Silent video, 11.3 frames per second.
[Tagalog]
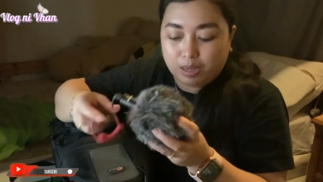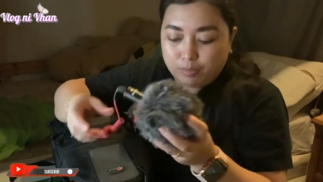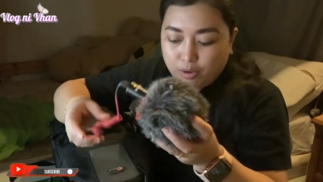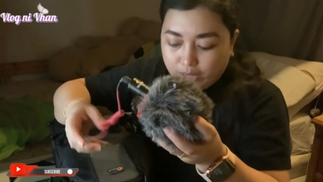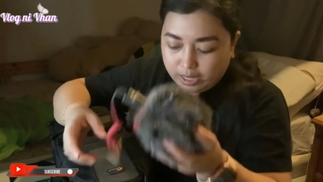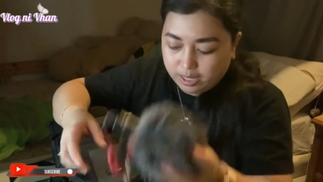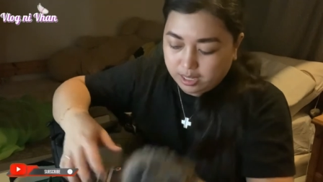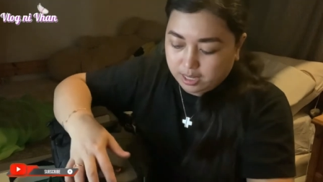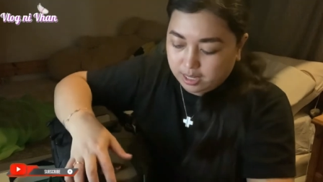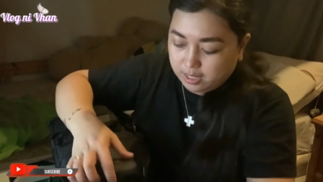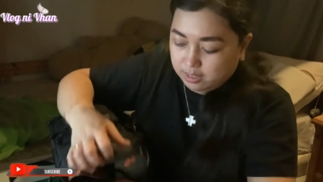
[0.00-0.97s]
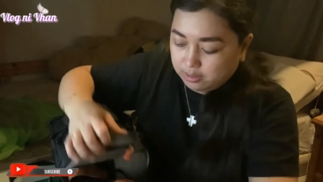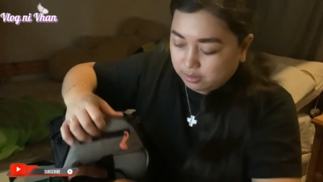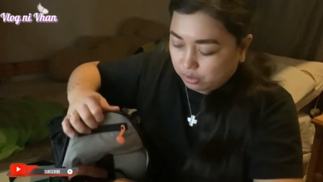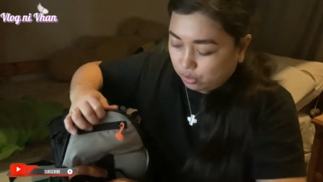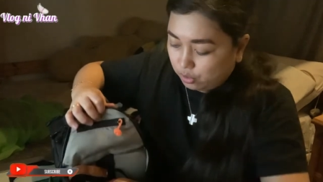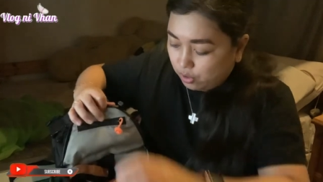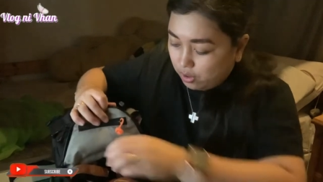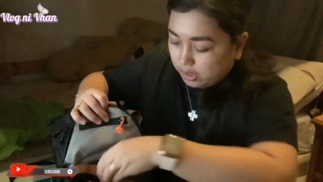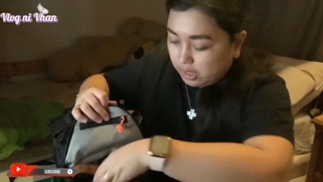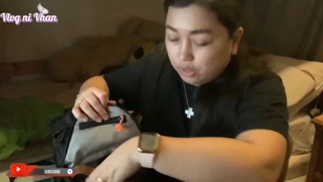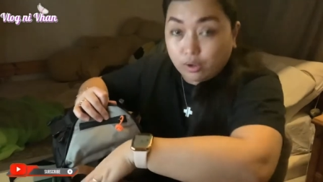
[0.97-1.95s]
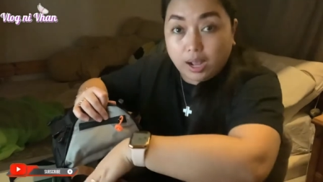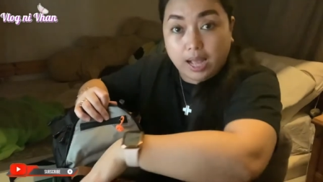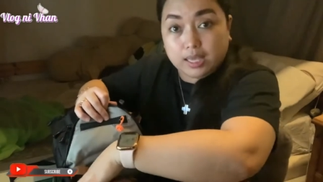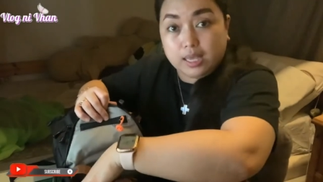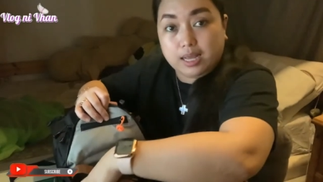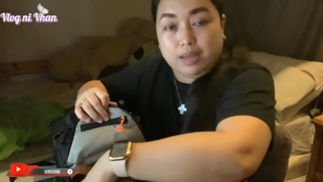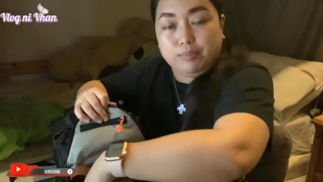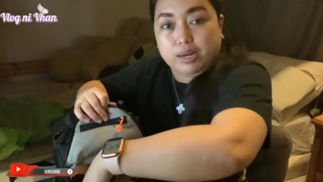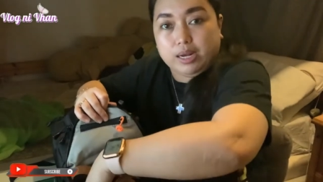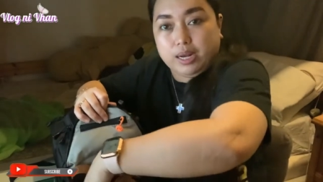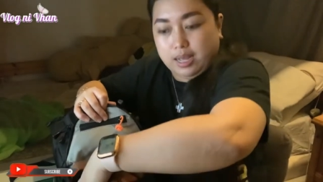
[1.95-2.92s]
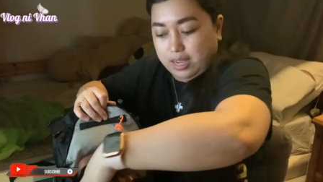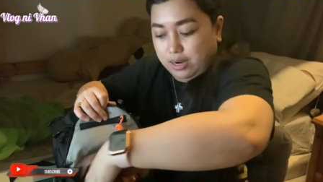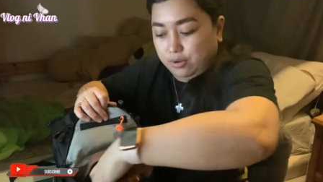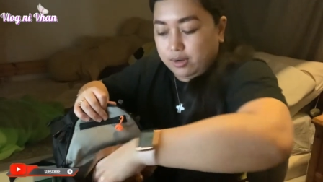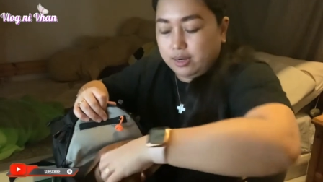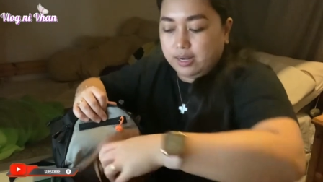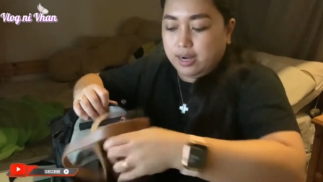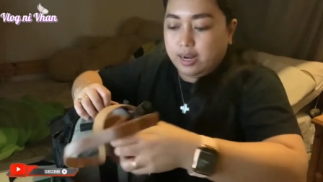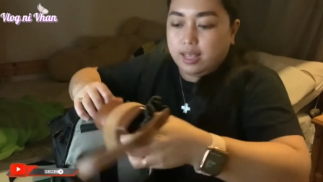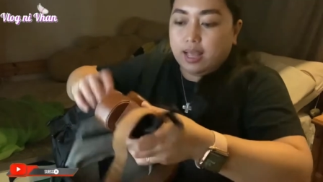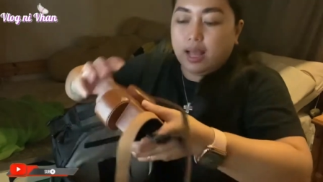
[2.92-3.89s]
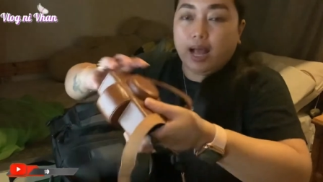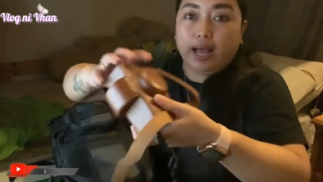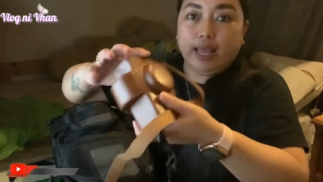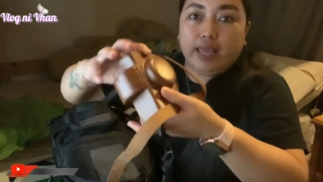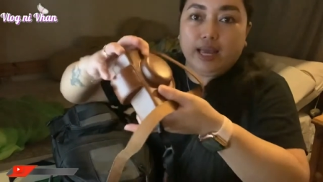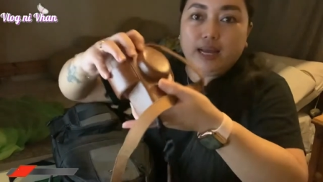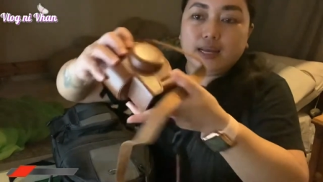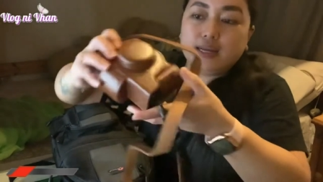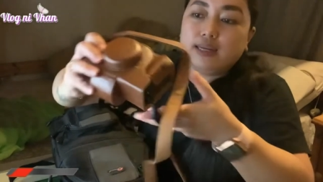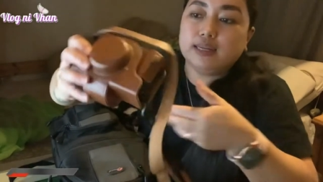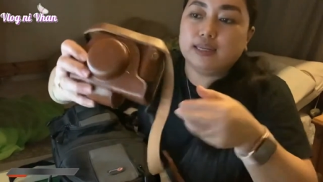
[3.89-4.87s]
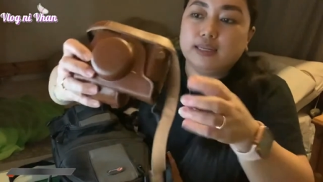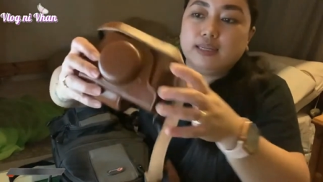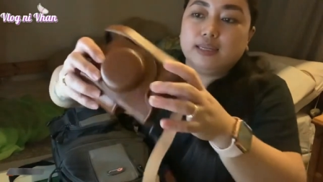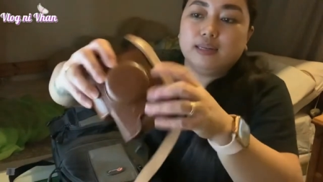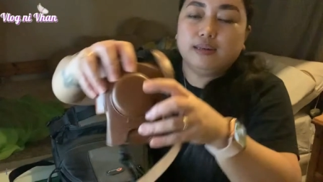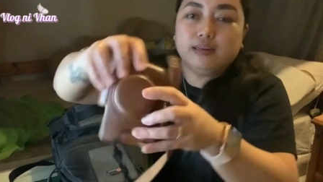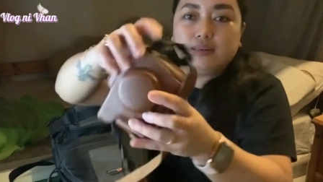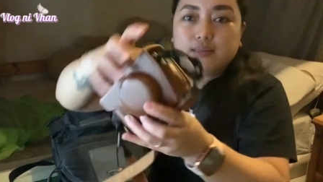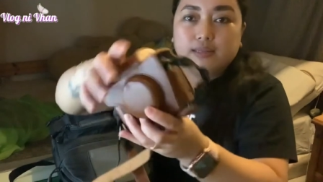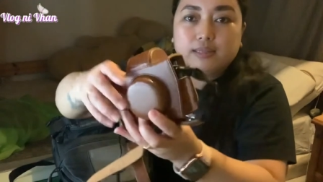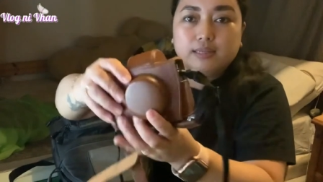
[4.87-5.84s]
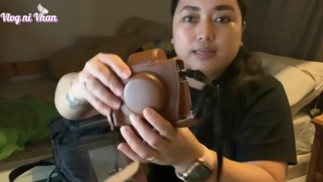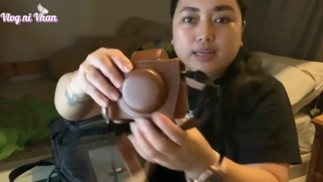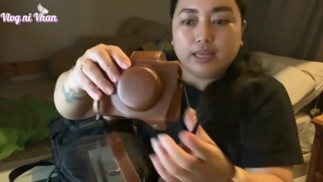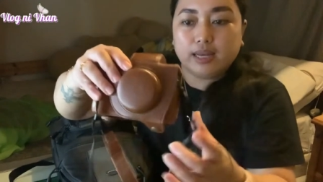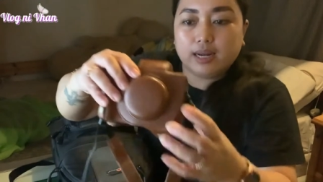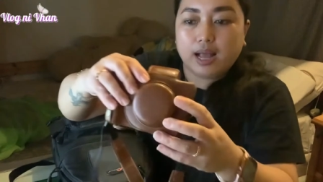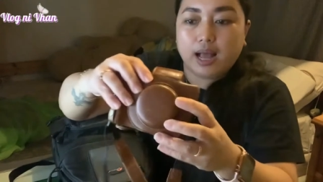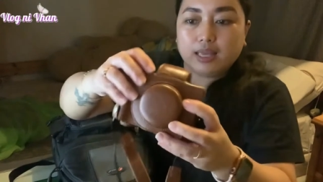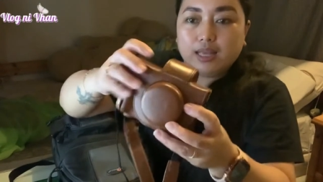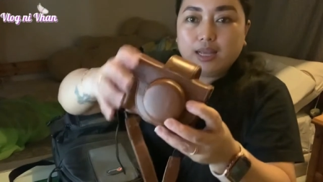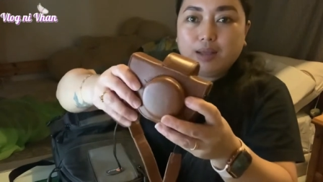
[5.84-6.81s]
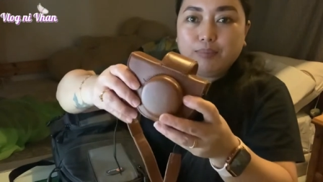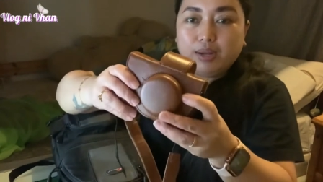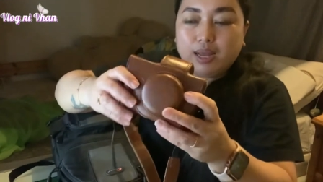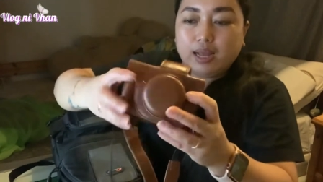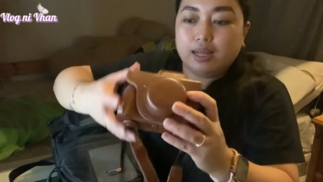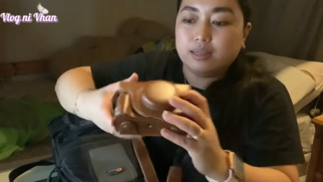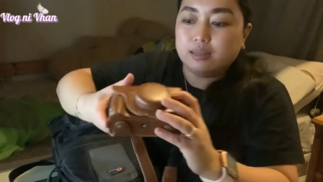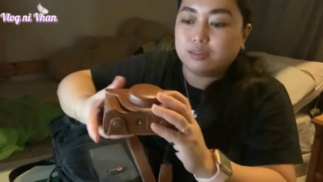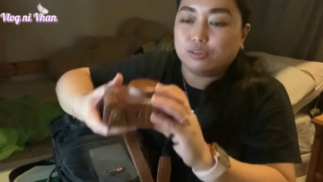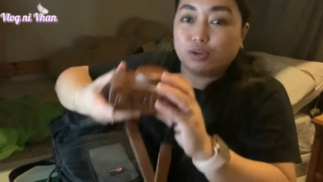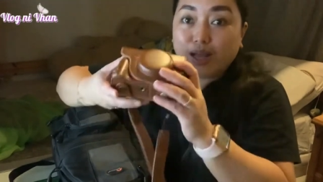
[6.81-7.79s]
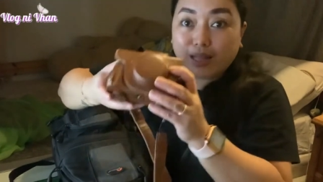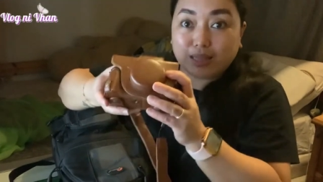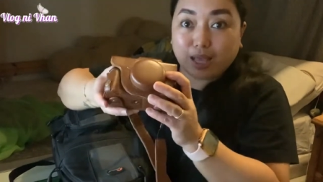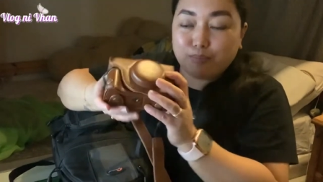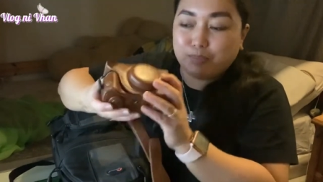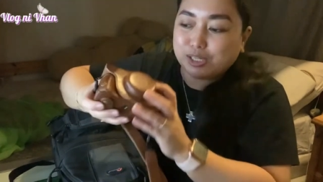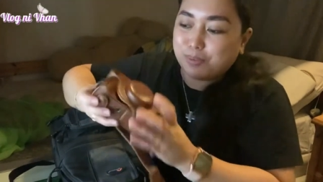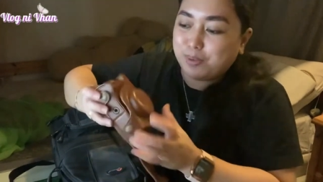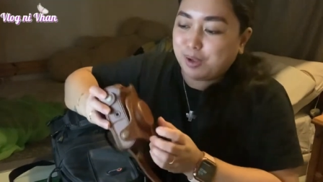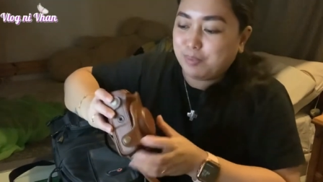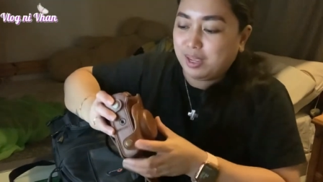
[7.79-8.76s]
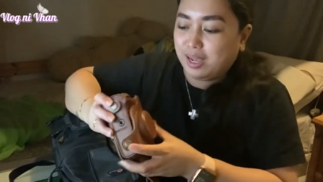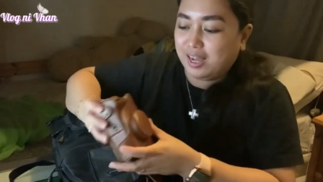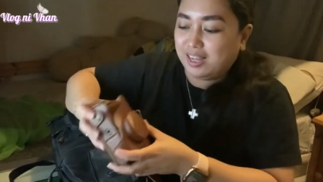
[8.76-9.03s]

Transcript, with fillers: be. Okay? So, andito ang aking camera na Canon. Ayan. Ayan ang aking camera. So, nakatakip pa siya mga be ha.